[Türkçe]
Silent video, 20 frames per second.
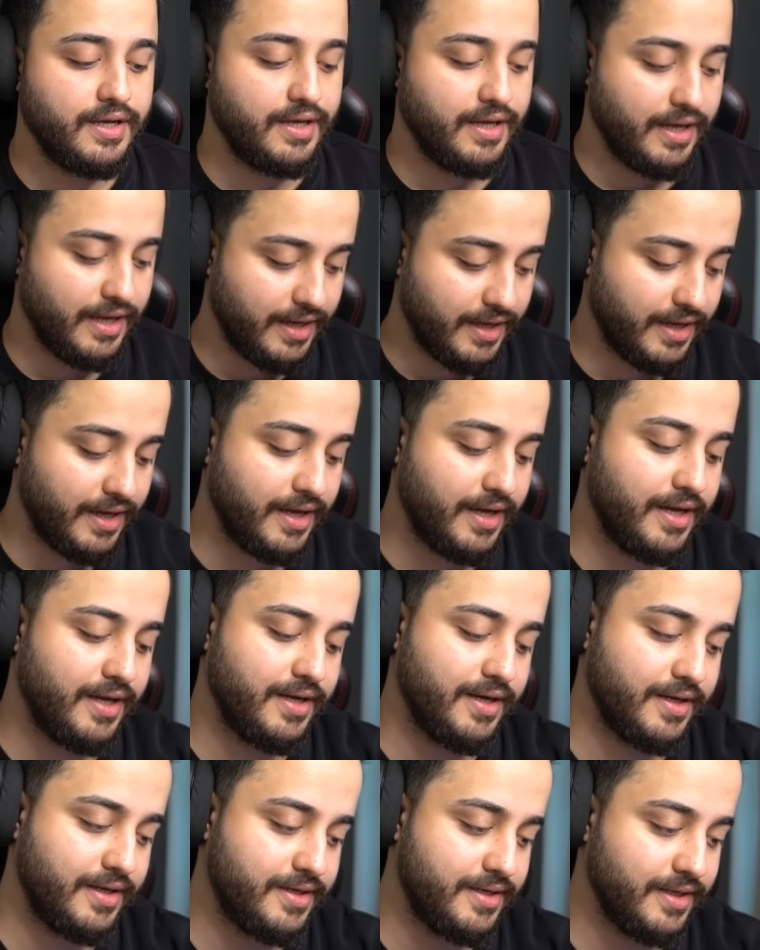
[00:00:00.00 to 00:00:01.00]
Heh,
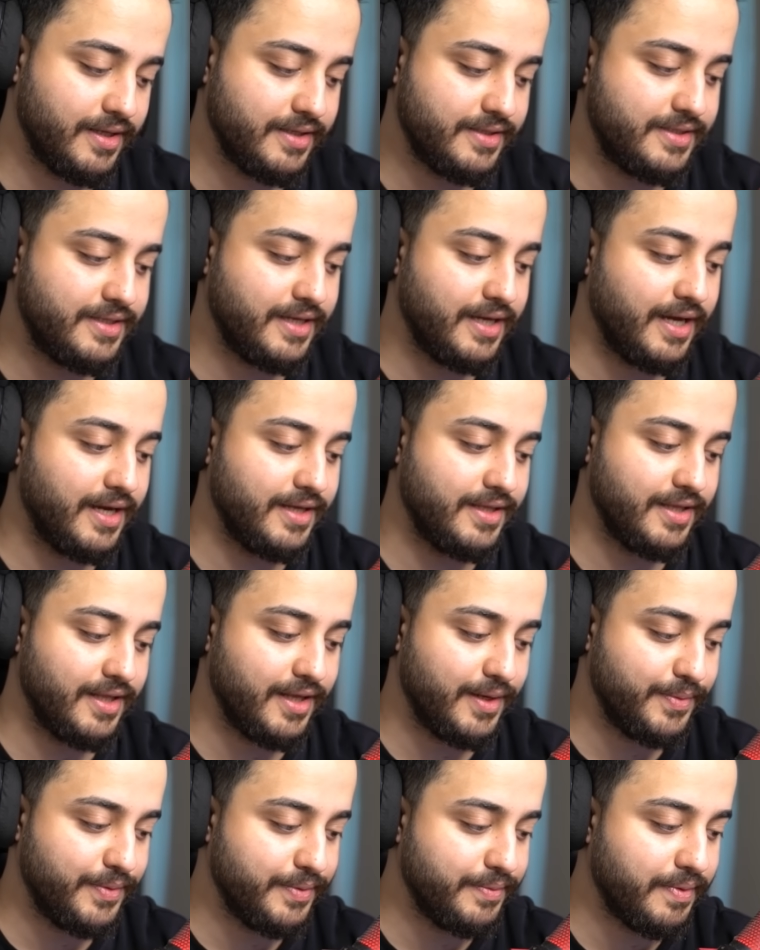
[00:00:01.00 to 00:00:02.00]
aynen klasik
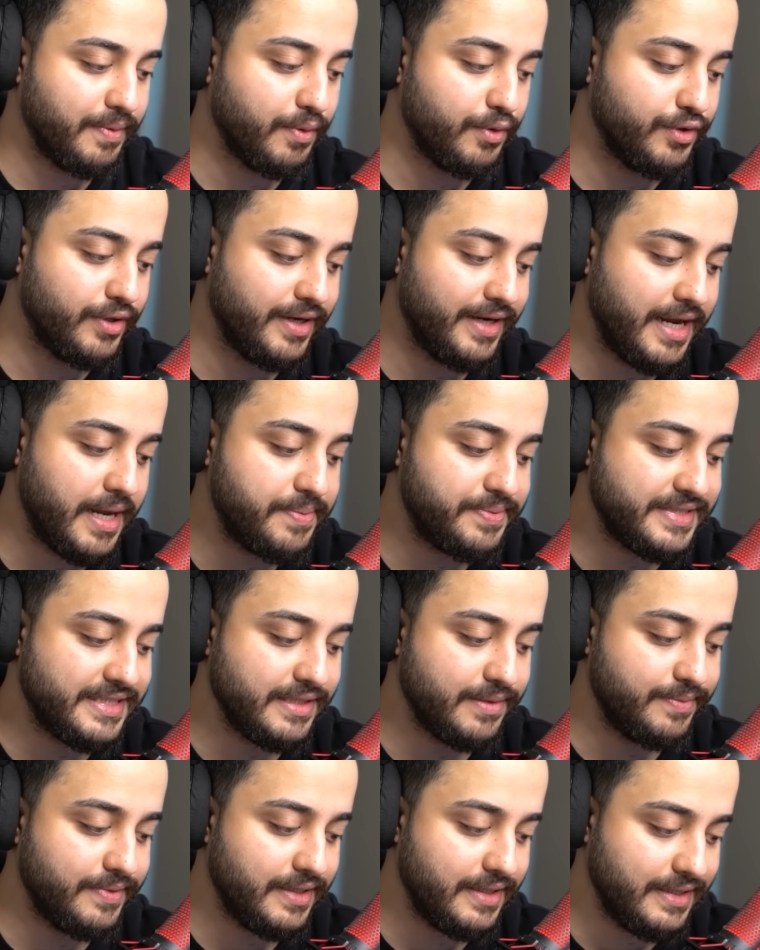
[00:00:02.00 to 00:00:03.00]
haritalar bilmem. Onların
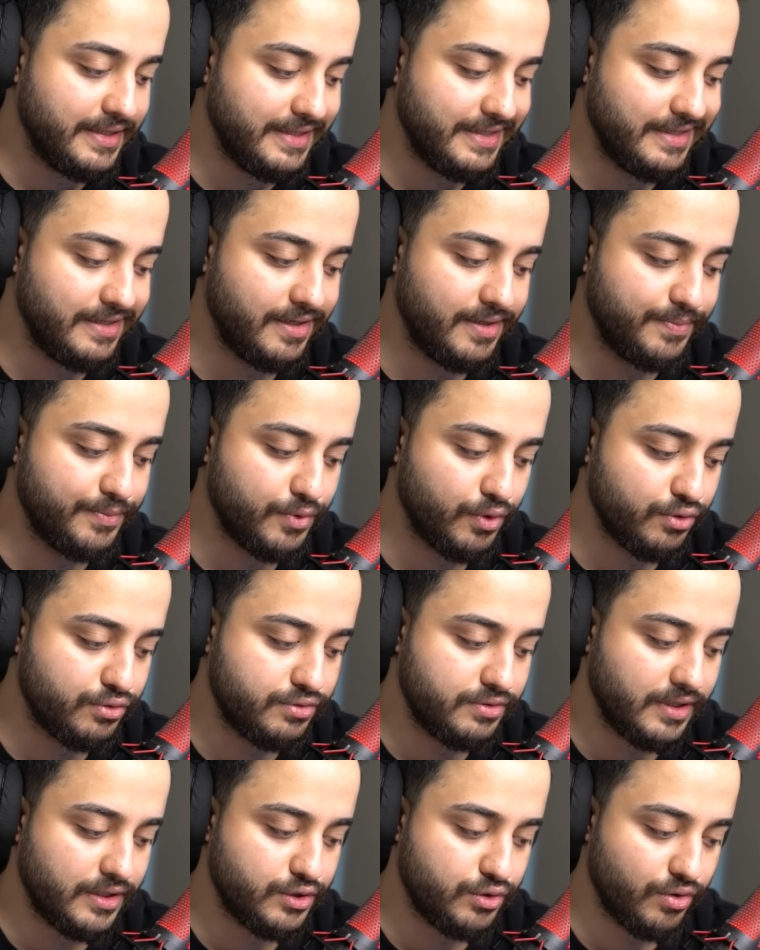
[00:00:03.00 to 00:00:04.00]
hepsini bir indirelim
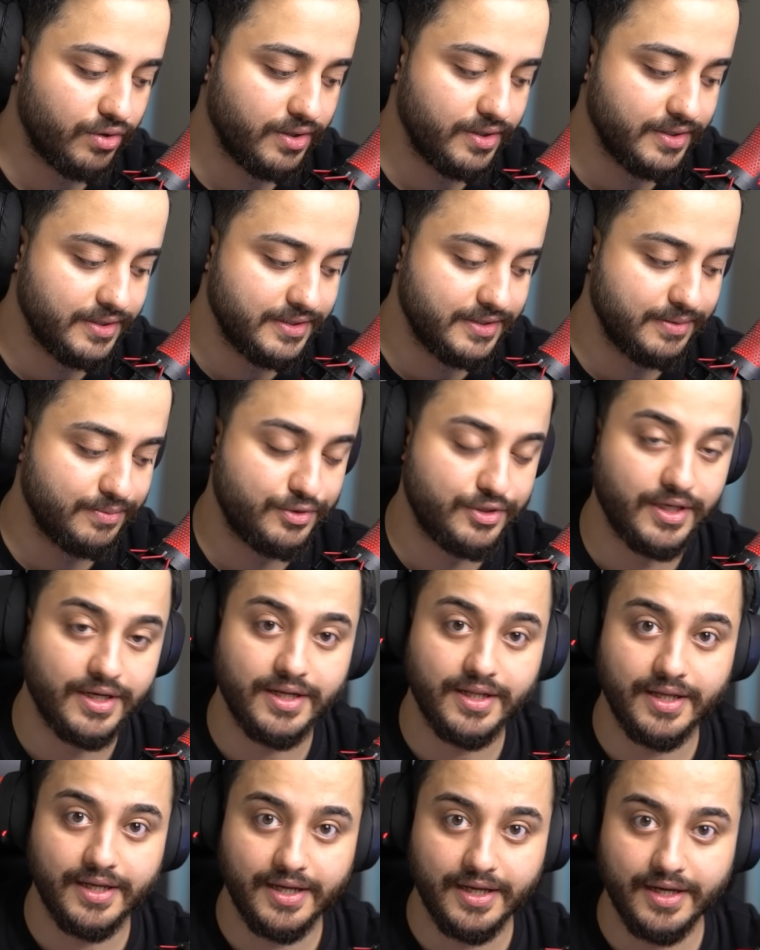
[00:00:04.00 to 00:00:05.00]
dostlar. Sonra hızlı bir
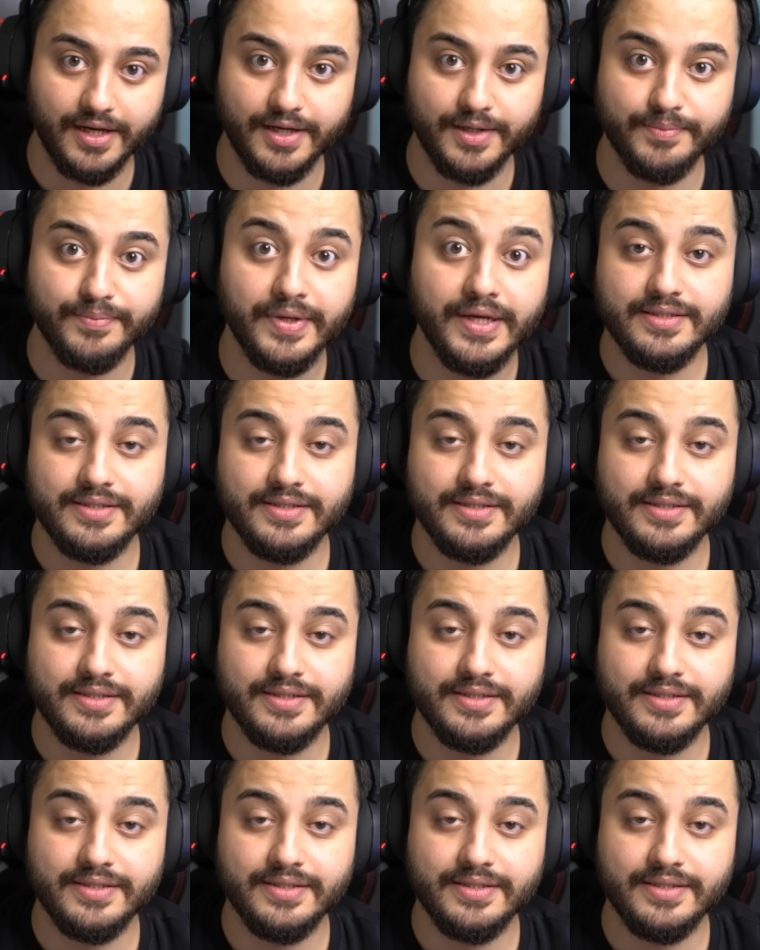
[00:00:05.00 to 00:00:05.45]
şekilde gelelim.